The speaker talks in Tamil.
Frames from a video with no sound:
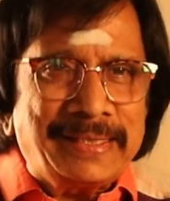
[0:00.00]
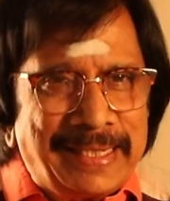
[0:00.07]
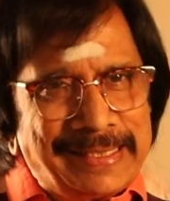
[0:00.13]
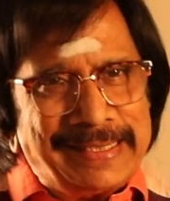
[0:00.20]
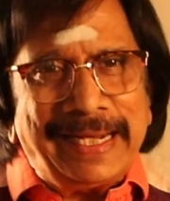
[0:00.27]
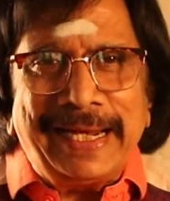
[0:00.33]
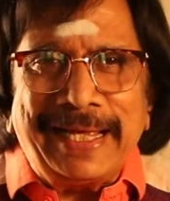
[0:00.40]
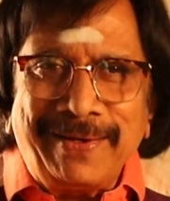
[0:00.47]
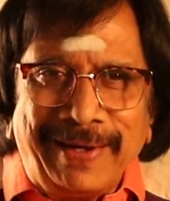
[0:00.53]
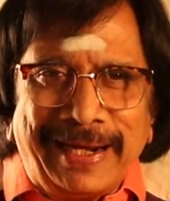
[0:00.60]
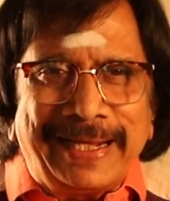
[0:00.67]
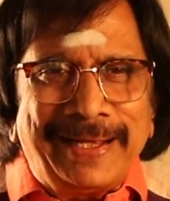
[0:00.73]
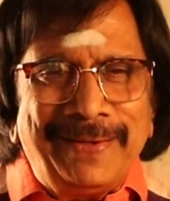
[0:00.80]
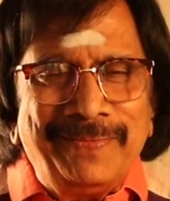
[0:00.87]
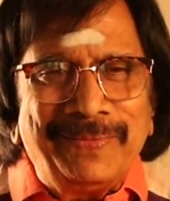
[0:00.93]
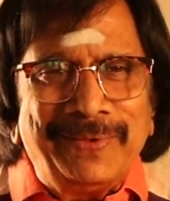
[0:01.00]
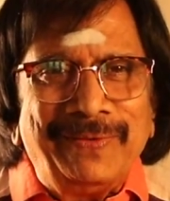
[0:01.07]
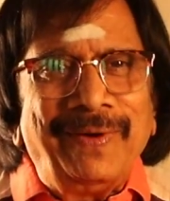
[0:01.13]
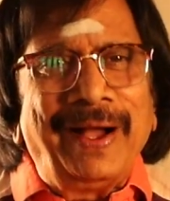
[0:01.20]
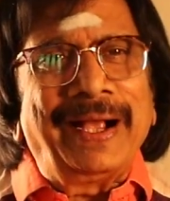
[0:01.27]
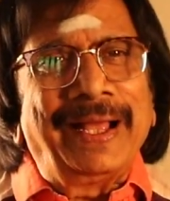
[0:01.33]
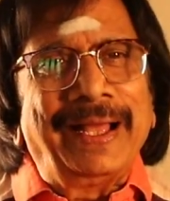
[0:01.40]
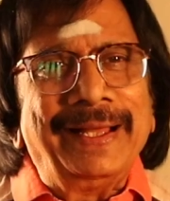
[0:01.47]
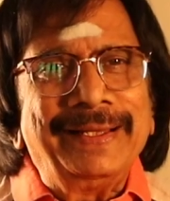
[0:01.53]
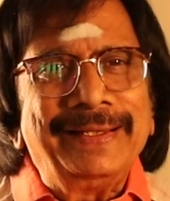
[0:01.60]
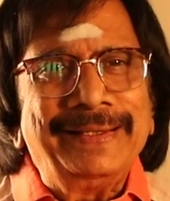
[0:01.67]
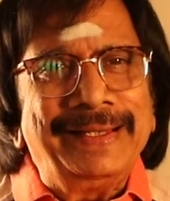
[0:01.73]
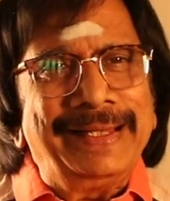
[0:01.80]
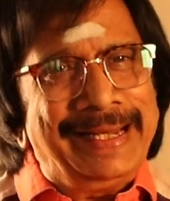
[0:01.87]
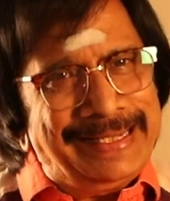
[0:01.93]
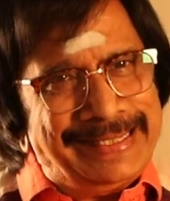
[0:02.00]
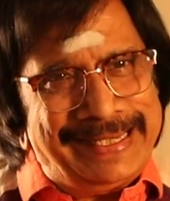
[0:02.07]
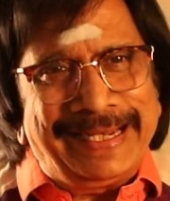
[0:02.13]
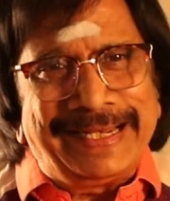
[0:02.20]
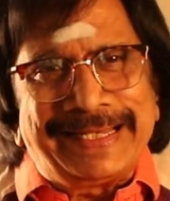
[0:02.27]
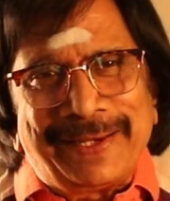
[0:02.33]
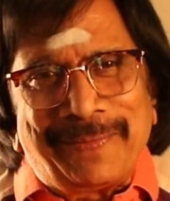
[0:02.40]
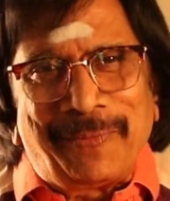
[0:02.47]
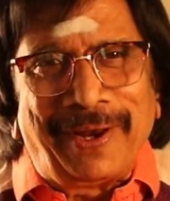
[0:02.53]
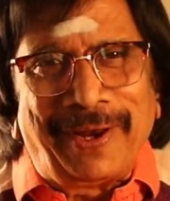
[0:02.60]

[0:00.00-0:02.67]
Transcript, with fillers: ரசிகர்களுக்கு வணக்கம் வாங்க லென்ஸ் நிகழ்ச்சிக்கு